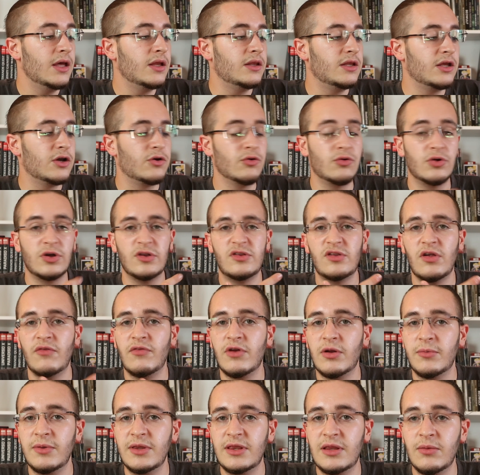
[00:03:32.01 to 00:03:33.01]
Dicono che sia
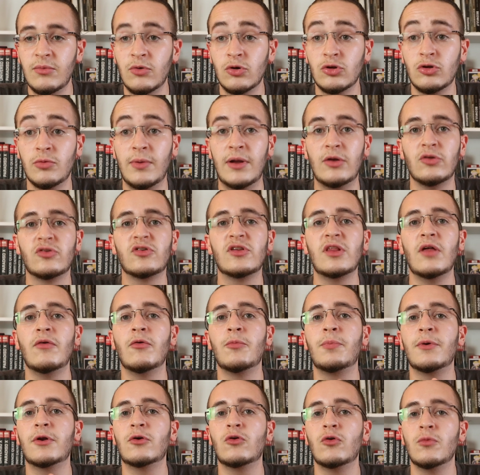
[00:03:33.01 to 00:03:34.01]
veramente molto bello.
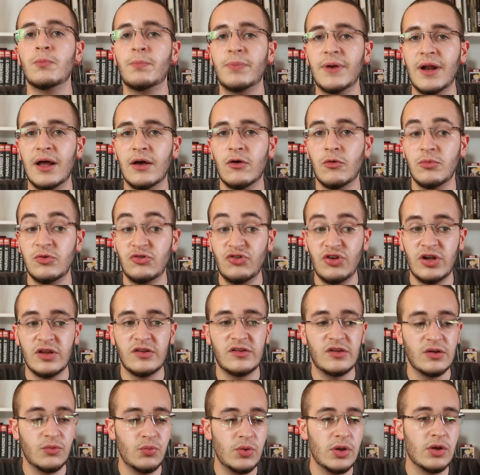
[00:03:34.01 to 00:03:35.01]
Stavo per cominciare a
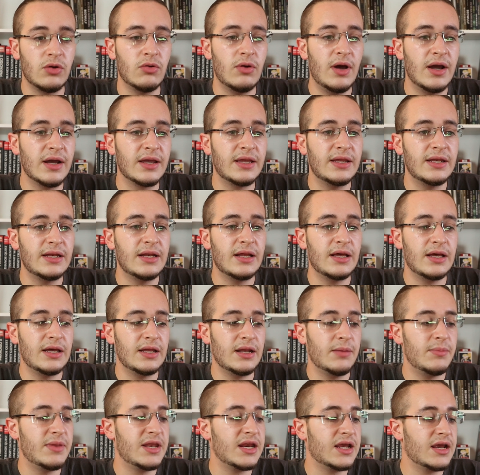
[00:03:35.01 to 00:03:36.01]
seguirlo anche in,
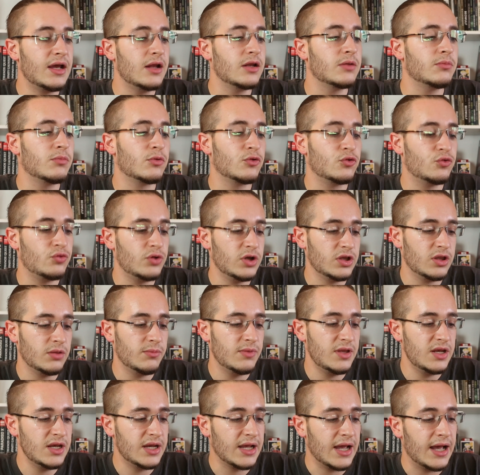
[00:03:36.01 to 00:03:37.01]
in americano, in brossurati
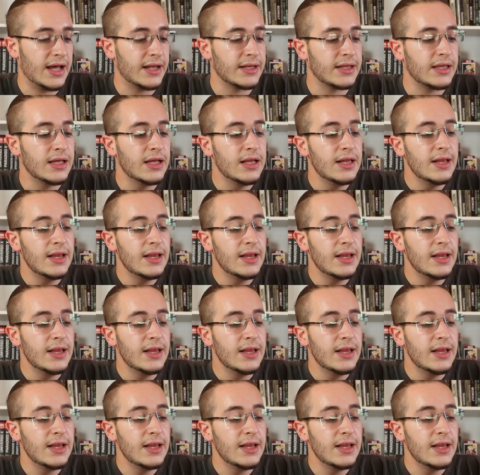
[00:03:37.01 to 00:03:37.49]
americani.